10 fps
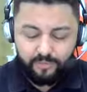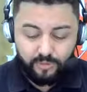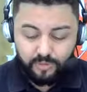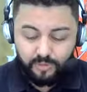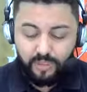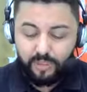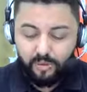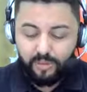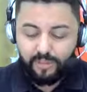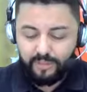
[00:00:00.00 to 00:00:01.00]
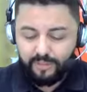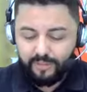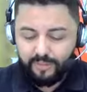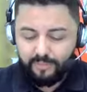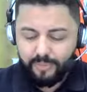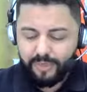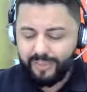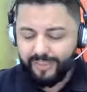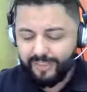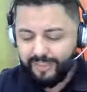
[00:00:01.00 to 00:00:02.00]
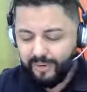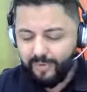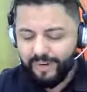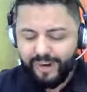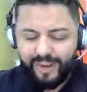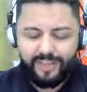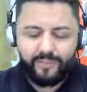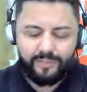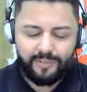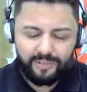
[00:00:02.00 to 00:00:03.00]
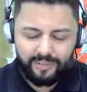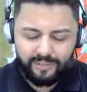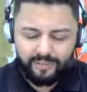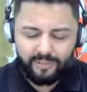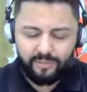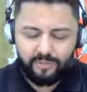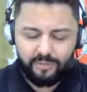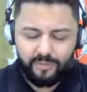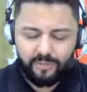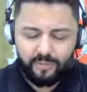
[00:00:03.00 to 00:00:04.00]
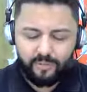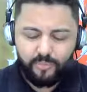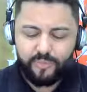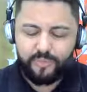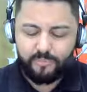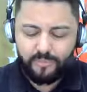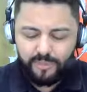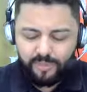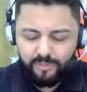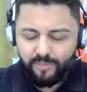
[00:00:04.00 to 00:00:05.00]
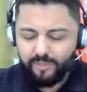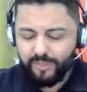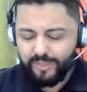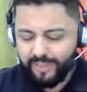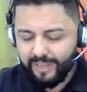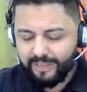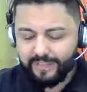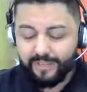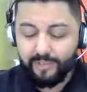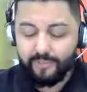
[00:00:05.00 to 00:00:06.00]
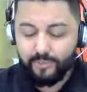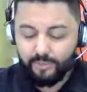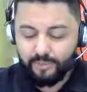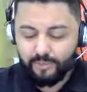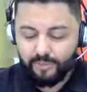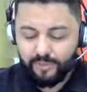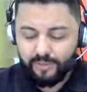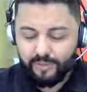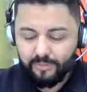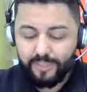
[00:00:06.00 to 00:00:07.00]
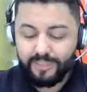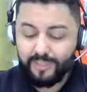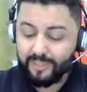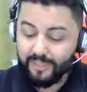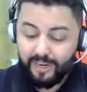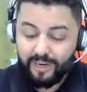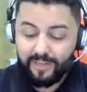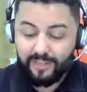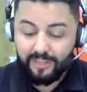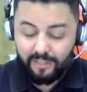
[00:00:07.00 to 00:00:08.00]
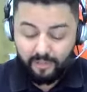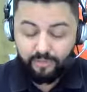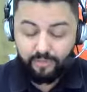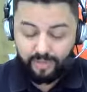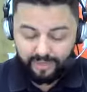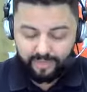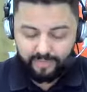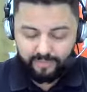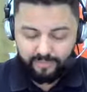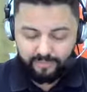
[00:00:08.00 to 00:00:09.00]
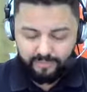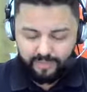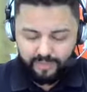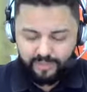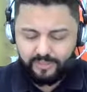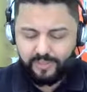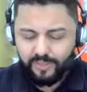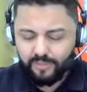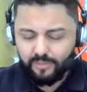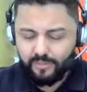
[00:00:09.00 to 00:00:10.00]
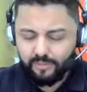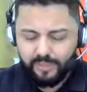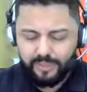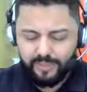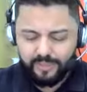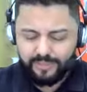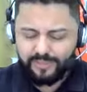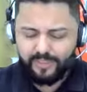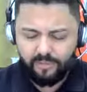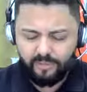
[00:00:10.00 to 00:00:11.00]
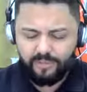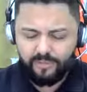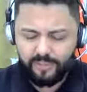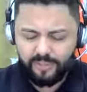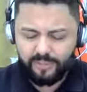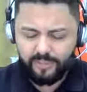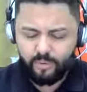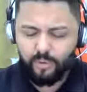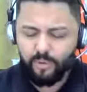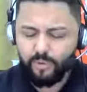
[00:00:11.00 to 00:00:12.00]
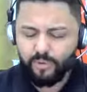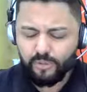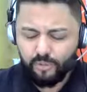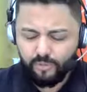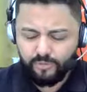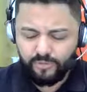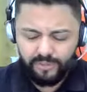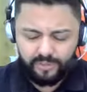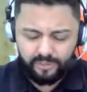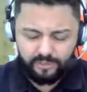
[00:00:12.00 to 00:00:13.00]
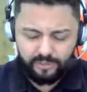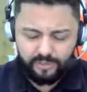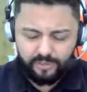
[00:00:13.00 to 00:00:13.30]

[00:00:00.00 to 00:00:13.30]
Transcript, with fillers: Vigiem e orem, para que não caiam em tentação. O espírito, na verdade, está pronto, mas a carne é fraca. Retirando-se pela segunda vez, orou de novo, dizendo: